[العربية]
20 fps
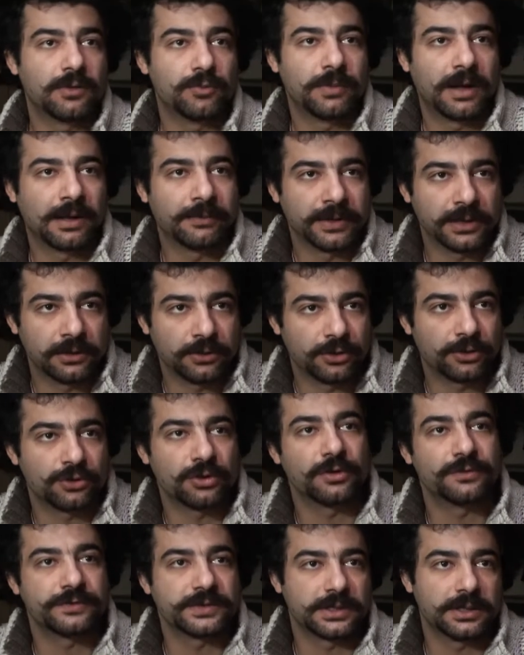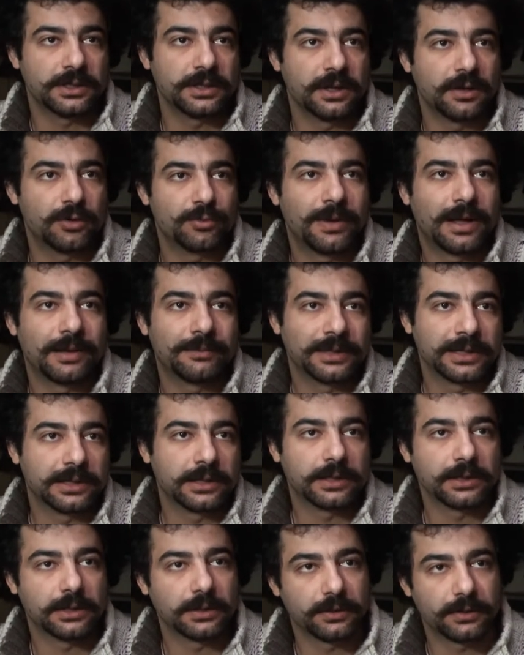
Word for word: او بعمل جروتوفسكي او بعمل